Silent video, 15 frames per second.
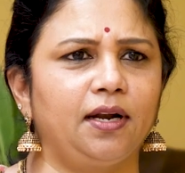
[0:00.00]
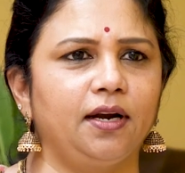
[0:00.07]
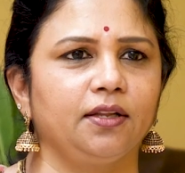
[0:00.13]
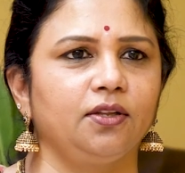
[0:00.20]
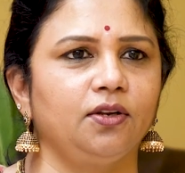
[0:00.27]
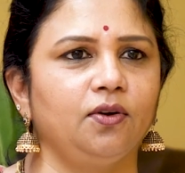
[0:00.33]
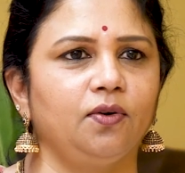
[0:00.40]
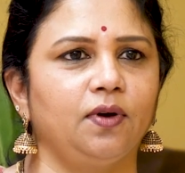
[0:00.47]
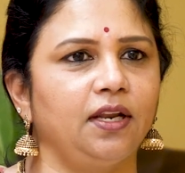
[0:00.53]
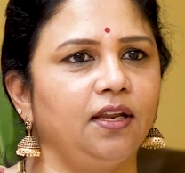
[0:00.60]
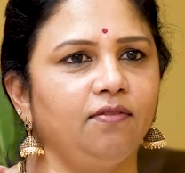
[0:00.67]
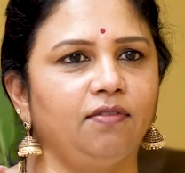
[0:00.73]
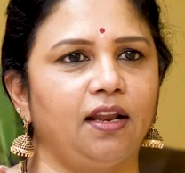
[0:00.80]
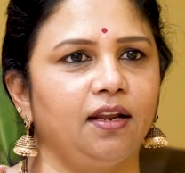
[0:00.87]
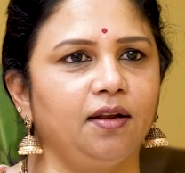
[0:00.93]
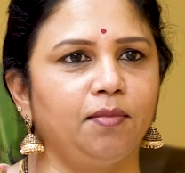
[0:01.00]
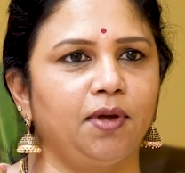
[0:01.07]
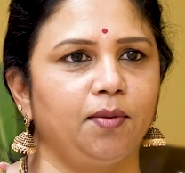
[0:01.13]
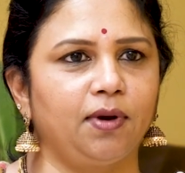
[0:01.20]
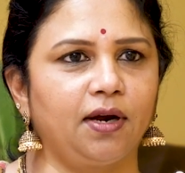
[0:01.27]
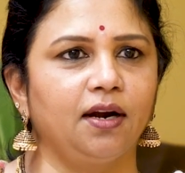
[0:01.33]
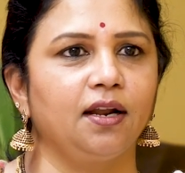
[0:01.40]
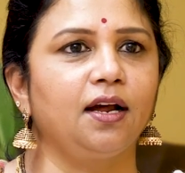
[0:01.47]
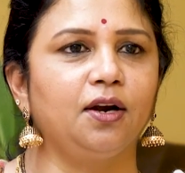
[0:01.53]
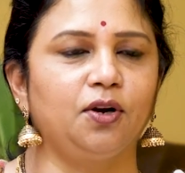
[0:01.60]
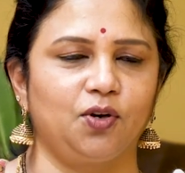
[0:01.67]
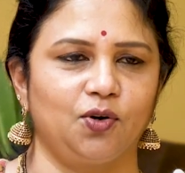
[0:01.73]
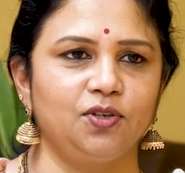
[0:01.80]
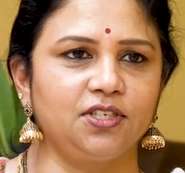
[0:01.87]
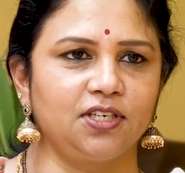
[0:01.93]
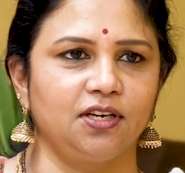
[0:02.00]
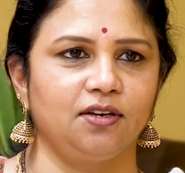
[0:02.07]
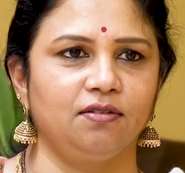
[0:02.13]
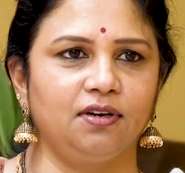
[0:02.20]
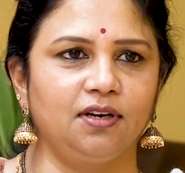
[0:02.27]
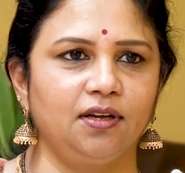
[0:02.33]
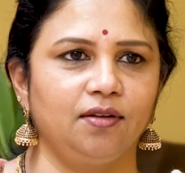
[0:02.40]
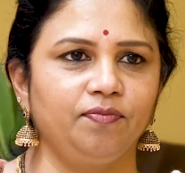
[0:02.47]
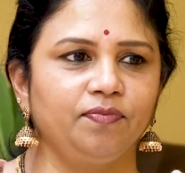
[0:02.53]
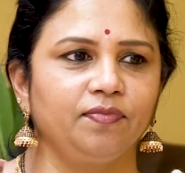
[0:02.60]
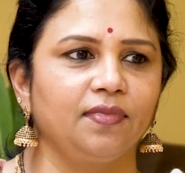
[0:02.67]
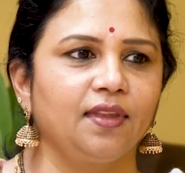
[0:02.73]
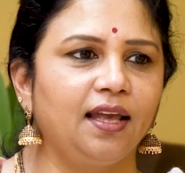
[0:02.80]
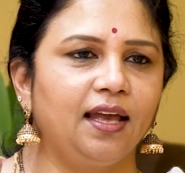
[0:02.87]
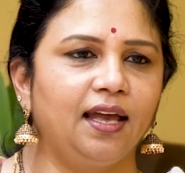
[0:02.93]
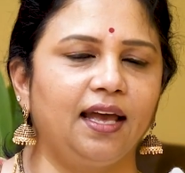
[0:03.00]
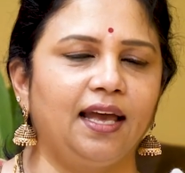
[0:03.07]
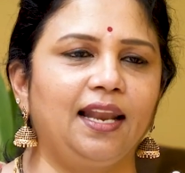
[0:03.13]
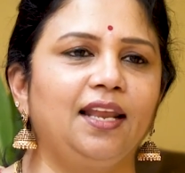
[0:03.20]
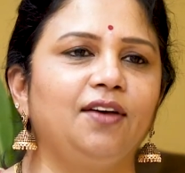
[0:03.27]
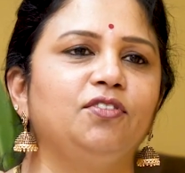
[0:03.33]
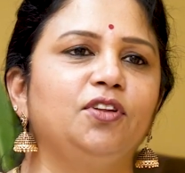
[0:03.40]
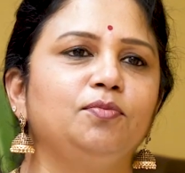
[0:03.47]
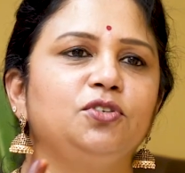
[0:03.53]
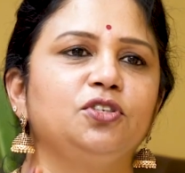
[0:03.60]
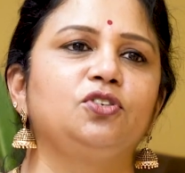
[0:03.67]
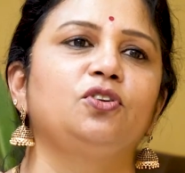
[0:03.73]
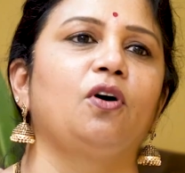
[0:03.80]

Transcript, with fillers: మాట్లాడుతున్నావు అని వాళ్ళని మనం అక్కడ కంట్రోల్ చేయకుండా అలవ్ దమ్ టు